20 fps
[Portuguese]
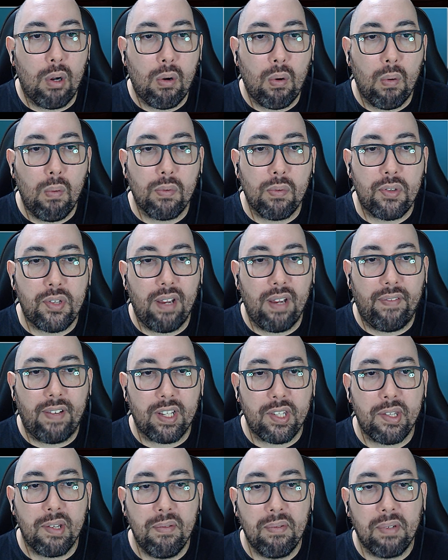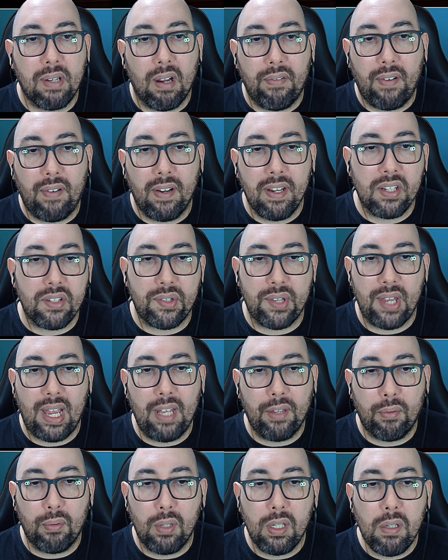conservação,
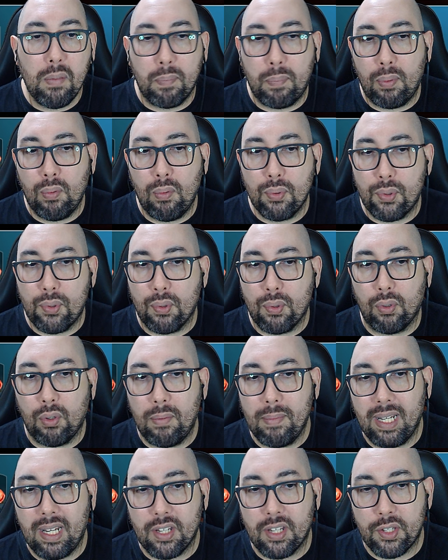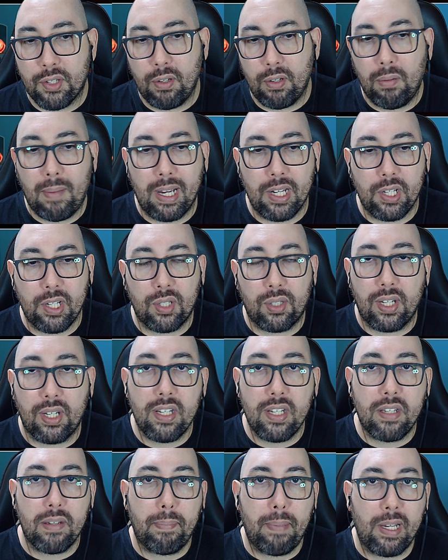galvanizado, impulso, dominação no mais
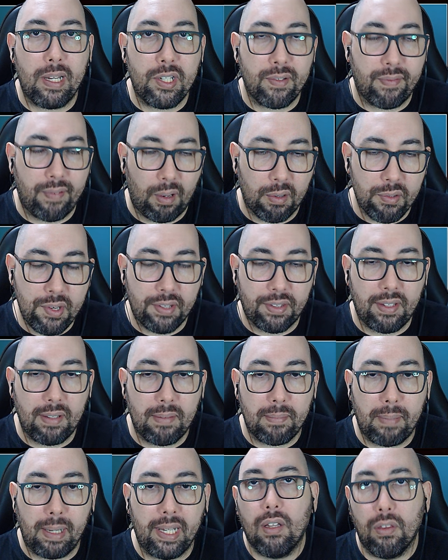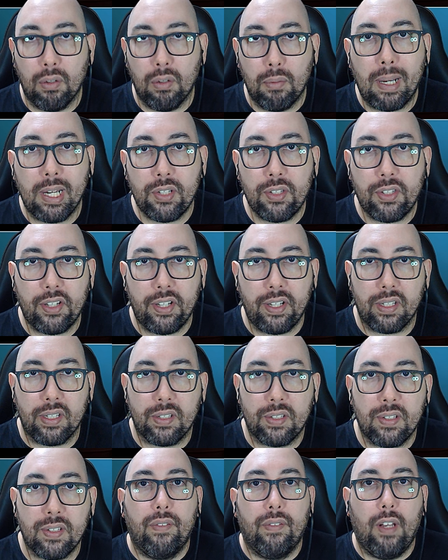3 e pé de valsa também no mais
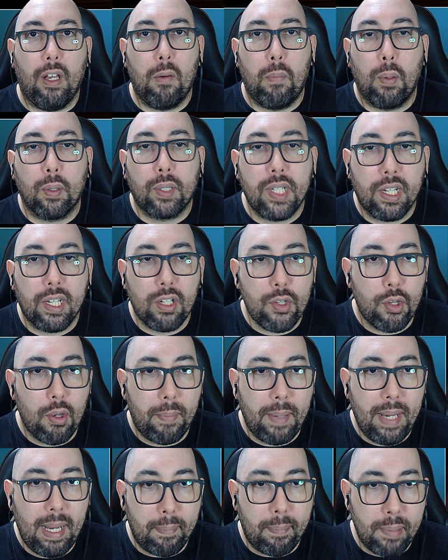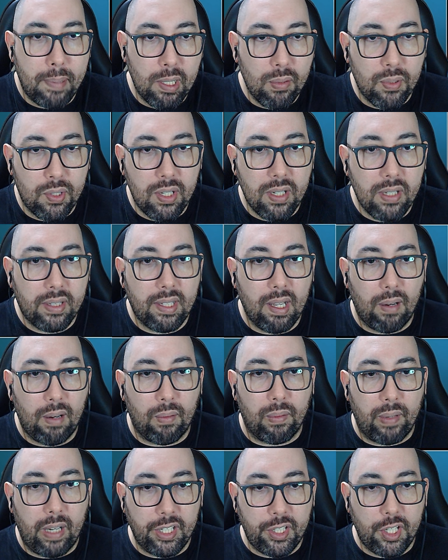3. Falar um pouquinho aqui sobre a build,
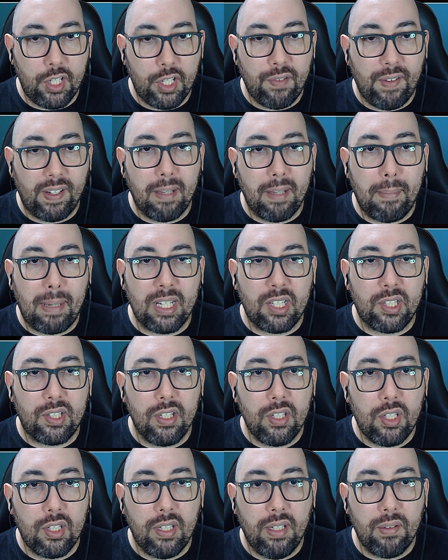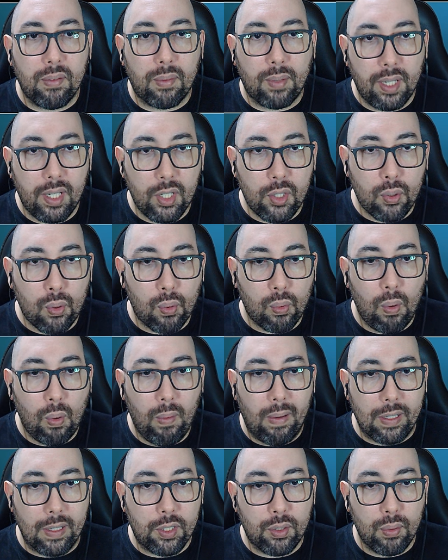então, a gente vai ter bastante dano crítico
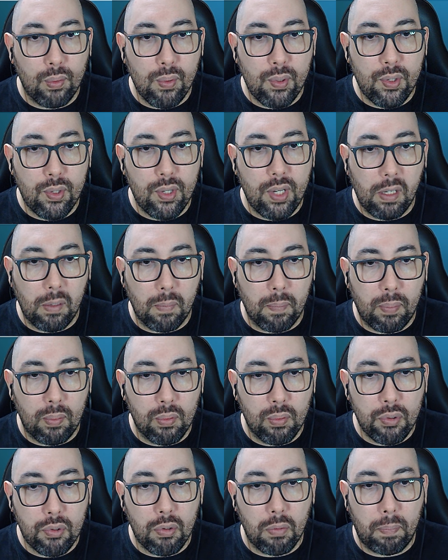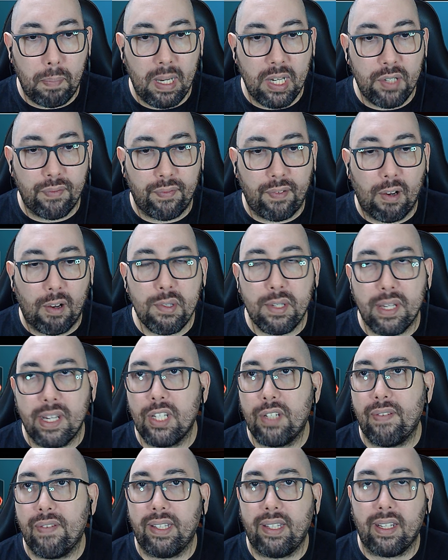com astúcia e impulso, pé de valsa a
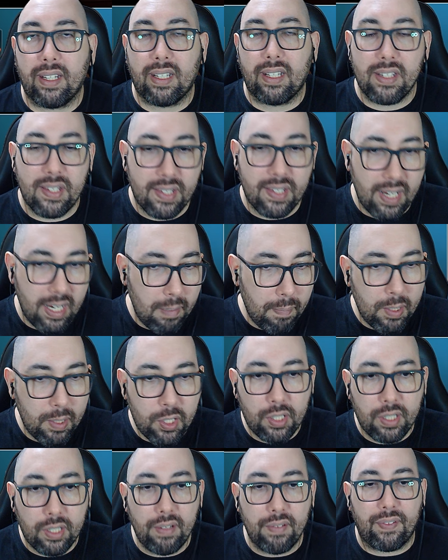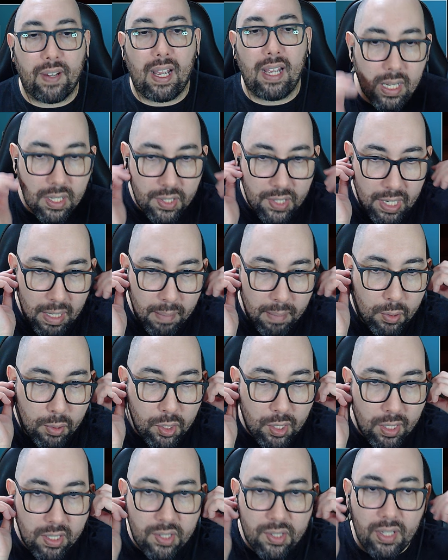gente vai ter que sempre esquivar, sempre
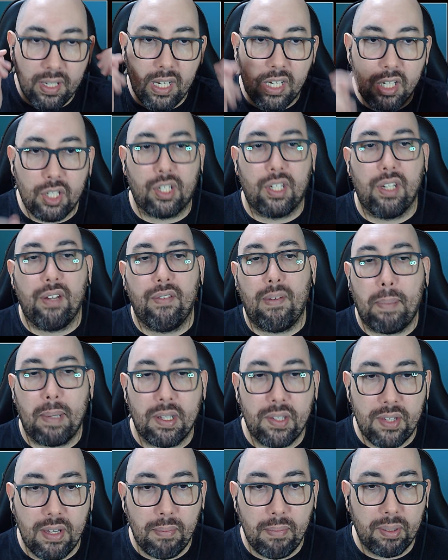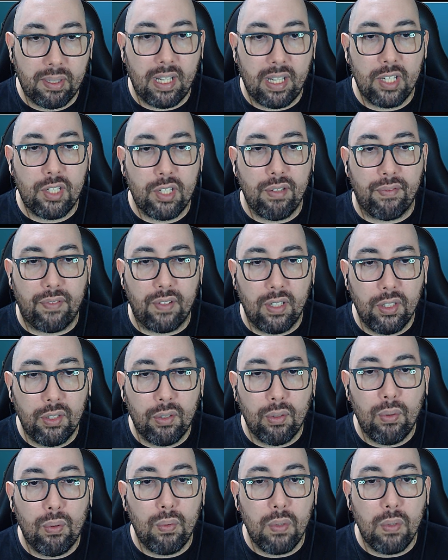utilizando a esquiva para sempre estar tá
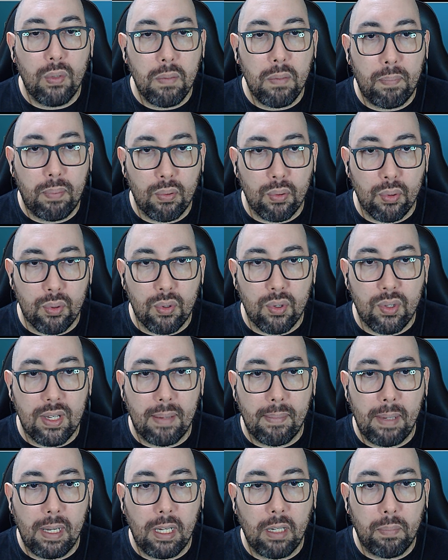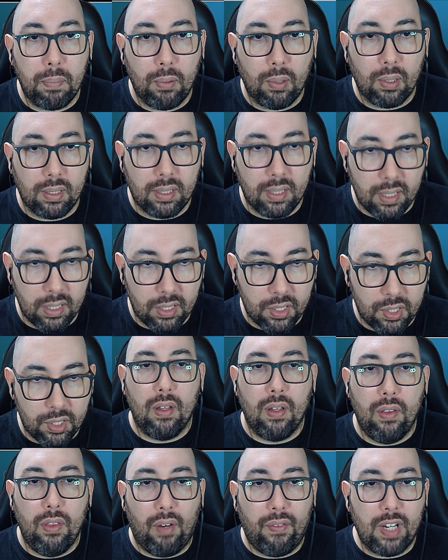ativando o impulso, isso é bem importante.
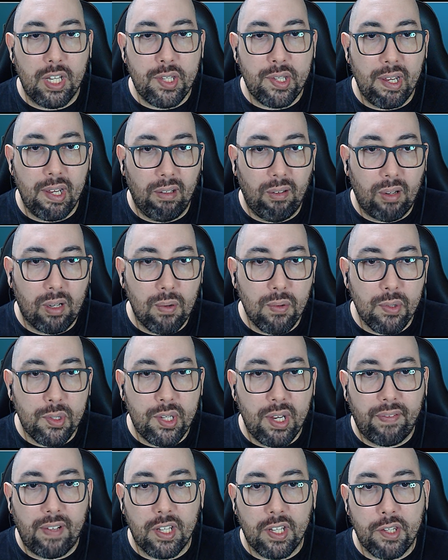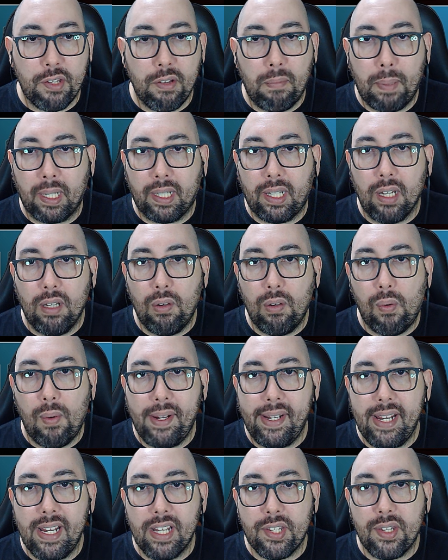Nova célula conservação, para quem não
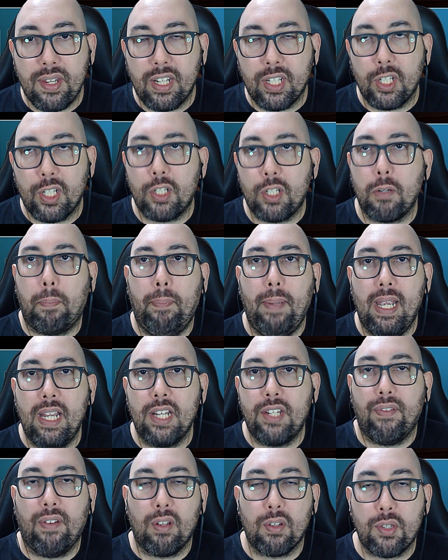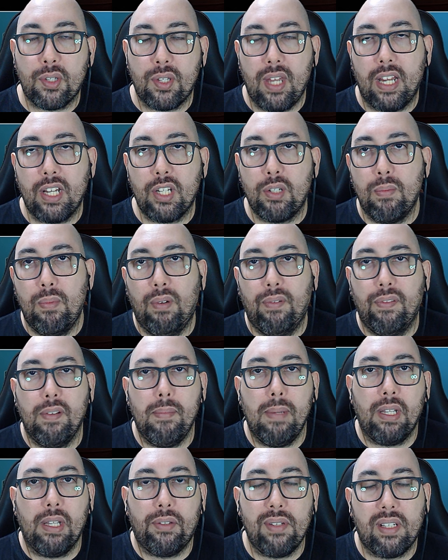conhece, né, a gente perde velocidade de
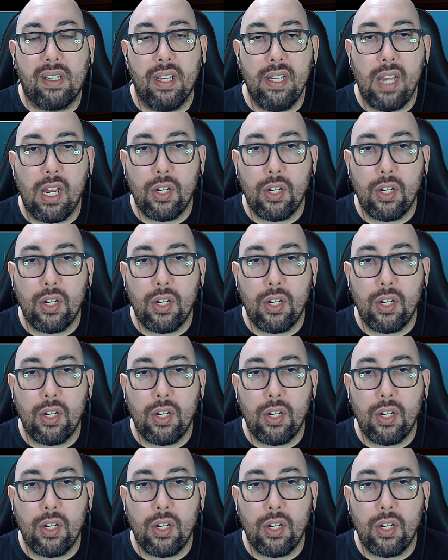movimento e ganha